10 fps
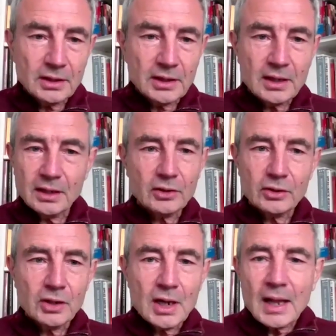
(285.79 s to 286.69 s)
Et
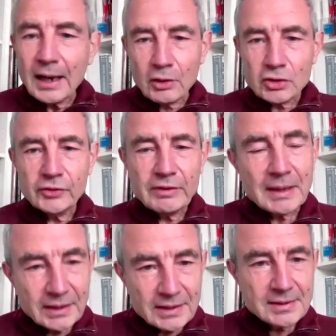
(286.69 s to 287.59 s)
alors, je vais
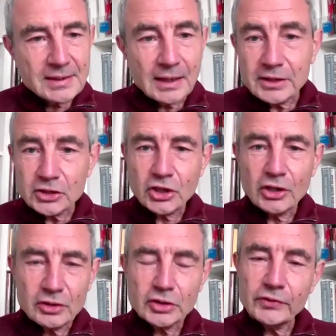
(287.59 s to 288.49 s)
m'adresser à des
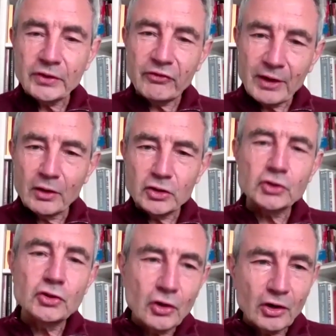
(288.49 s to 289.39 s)
jeunes. Je vais faire un
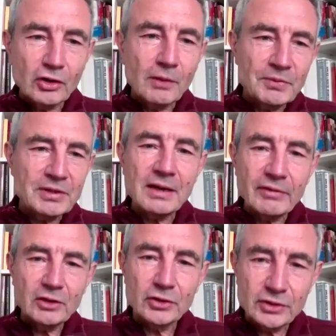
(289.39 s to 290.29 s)
jeu de rôle comme s'il n'y
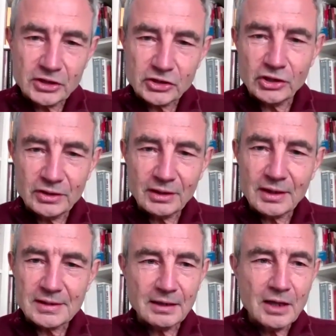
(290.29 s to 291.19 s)
avait que des jeunes dans
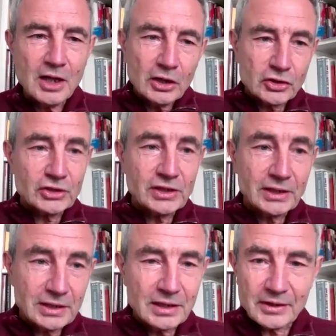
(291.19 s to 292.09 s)
la salle. Je sais
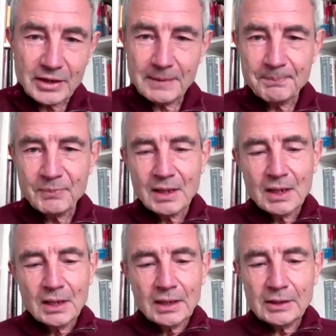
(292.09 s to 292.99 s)
qu'il y en a.
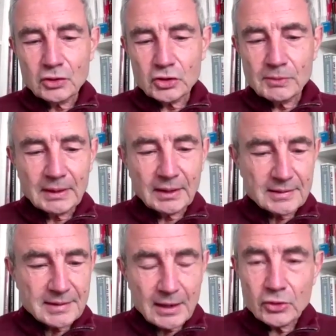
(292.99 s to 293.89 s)
Et donc, je
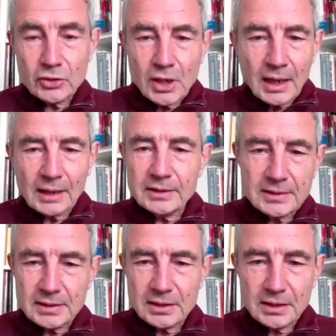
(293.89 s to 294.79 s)
m'adresse à eux en
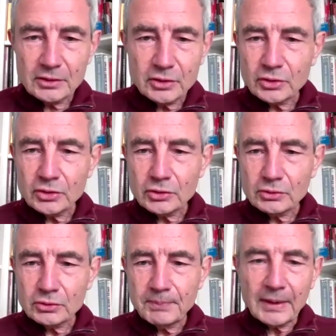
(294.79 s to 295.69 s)
essayant
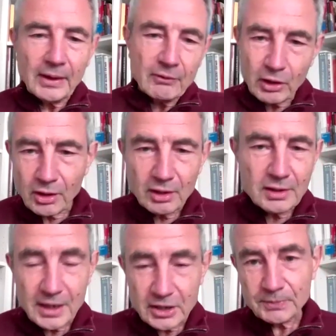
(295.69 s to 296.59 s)
de, pas d'avoir leur
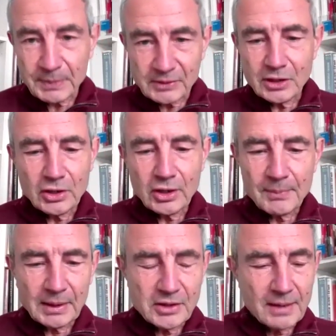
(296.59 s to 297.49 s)
langage, parce qu'il leur
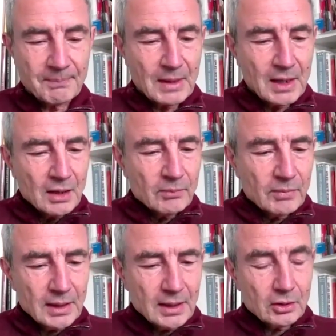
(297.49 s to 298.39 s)
appartient,
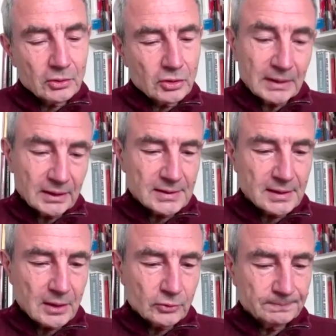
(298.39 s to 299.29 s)
mais de
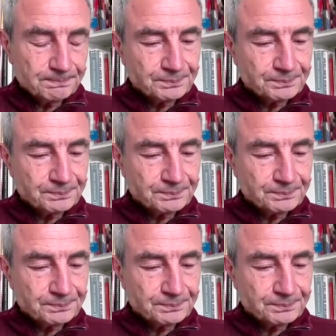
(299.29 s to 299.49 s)
m'adresser à eux.